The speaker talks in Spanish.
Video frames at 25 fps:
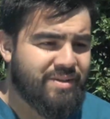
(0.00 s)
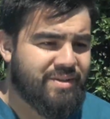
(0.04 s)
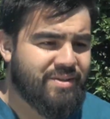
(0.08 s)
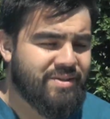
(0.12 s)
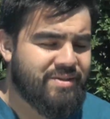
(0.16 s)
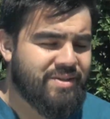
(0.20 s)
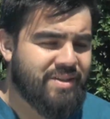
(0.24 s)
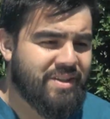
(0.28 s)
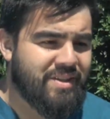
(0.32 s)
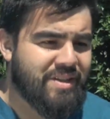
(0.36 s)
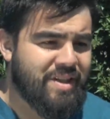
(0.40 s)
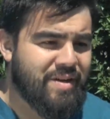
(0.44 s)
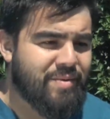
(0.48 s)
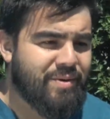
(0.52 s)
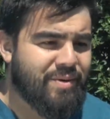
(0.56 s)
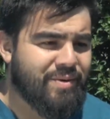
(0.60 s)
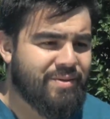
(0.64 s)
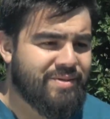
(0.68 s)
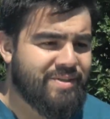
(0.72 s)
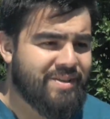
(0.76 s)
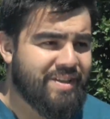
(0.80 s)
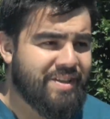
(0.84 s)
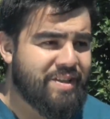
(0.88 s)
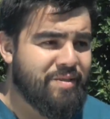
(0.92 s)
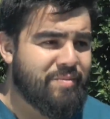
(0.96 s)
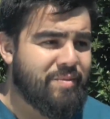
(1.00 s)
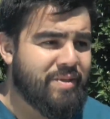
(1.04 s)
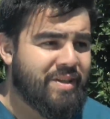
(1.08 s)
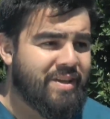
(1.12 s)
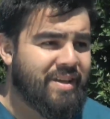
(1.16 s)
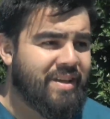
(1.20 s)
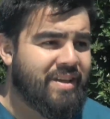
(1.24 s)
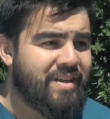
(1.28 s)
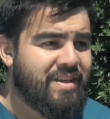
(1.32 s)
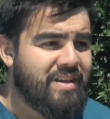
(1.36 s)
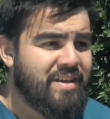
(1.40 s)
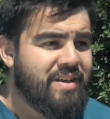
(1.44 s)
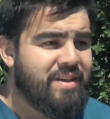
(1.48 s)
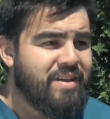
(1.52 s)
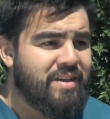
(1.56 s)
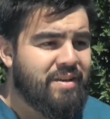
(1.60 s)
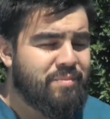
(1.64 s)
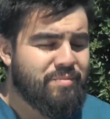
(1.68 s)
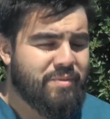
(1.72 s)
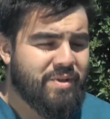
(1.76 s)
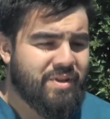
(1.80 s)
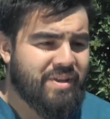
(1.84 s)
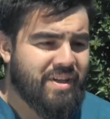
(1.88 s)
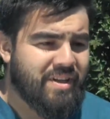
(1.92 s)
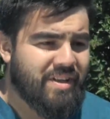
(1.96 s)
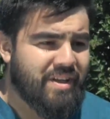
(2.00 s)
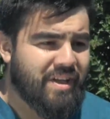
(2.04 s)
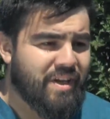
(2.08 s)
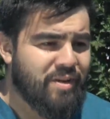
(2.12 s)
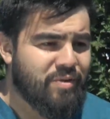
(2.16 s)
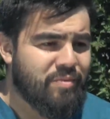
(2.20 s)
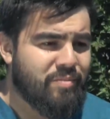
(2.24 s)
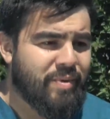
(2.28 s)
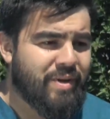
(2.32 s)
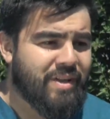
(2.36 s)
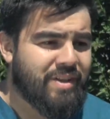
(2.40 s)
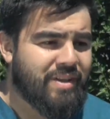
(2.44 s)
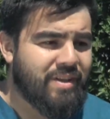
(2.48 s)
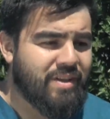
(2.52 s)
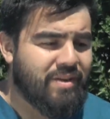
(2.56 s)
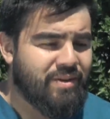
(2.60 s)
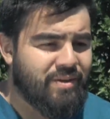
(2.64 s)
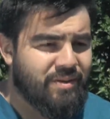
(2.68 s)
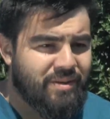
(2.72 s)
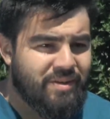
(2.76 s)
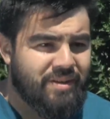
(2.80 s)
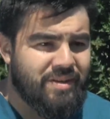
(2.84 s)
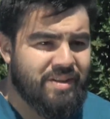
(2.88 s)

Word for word: Entonces estamos constantemente, mientras tengan un partido,